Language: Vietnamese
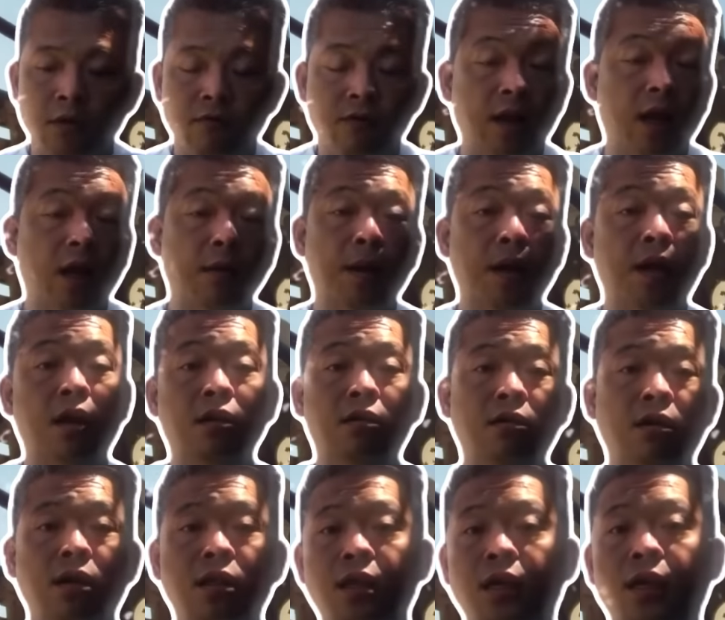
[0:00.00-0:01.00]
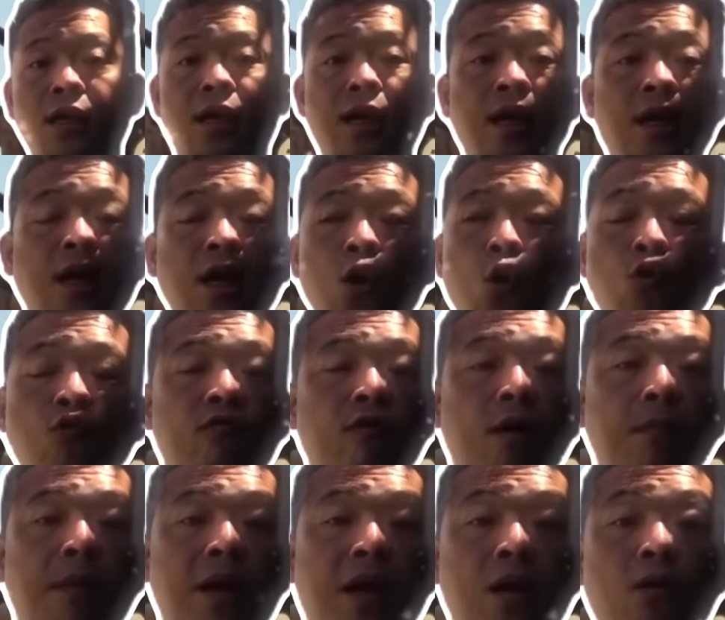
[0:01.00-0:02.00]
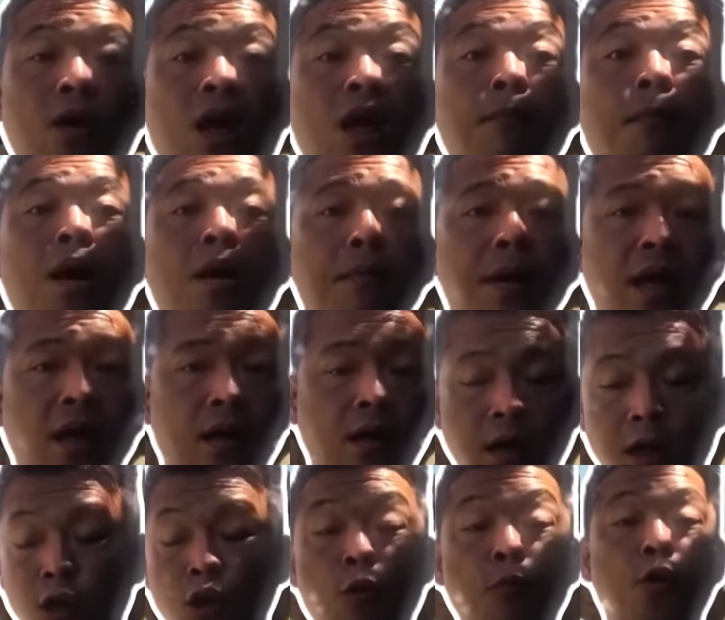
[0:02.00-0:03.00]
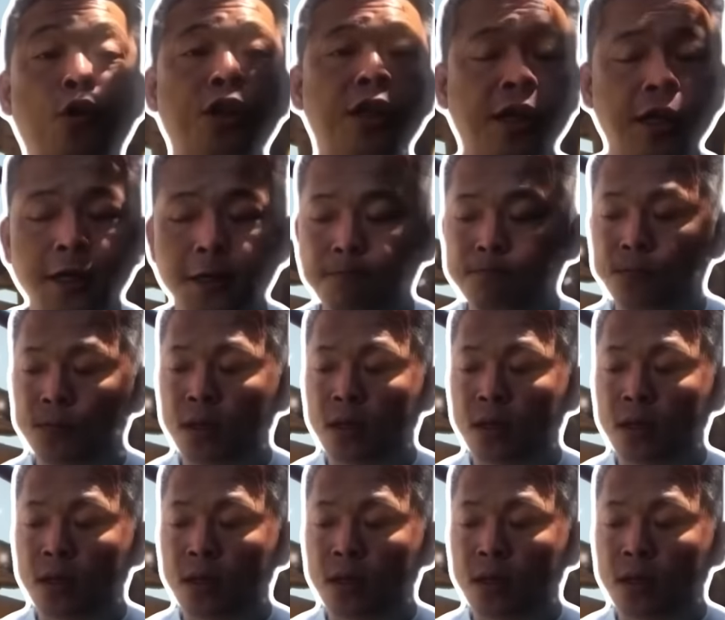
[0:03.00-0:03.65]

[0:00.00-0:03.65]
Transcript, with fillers: và đặc biệt hơn nữa thì cái cái khu vực mà kêu là cái bờ biển ờ, Normandy đó